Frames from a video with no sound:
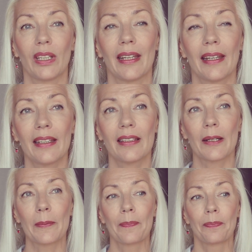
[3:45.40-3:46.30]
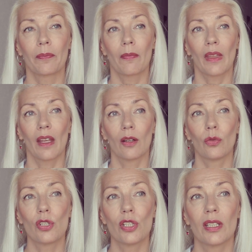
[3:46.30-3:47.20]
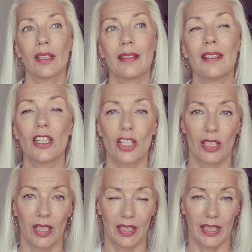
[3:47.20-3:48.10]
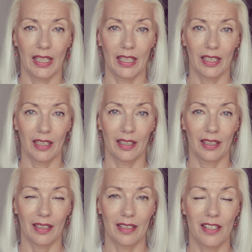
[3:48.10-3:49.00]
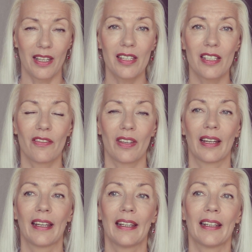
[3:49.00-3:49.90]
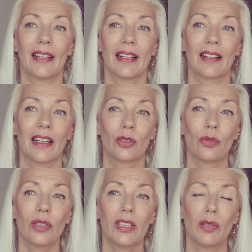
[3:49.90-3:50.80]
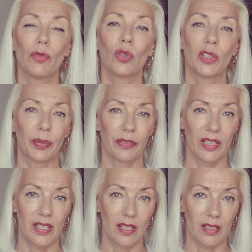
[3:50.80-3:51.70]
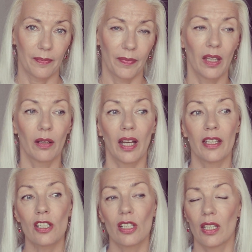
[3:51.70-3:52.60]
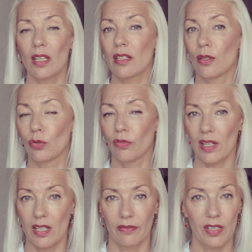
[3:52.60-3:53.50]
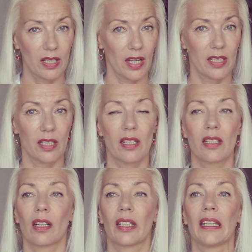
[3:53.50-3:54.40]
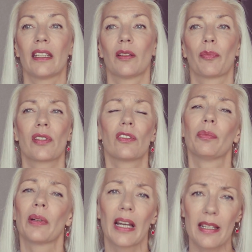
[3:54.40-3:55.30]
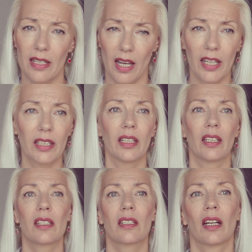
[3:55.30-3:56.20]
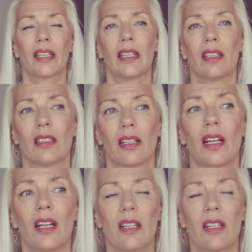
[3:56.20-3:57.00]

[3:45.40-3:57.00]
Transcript: и это очень нежные такие э, действия, э, которые не могут повредить. Конечно, если у вас, вы знаете, есть какие-то противопоказания, есть какие-то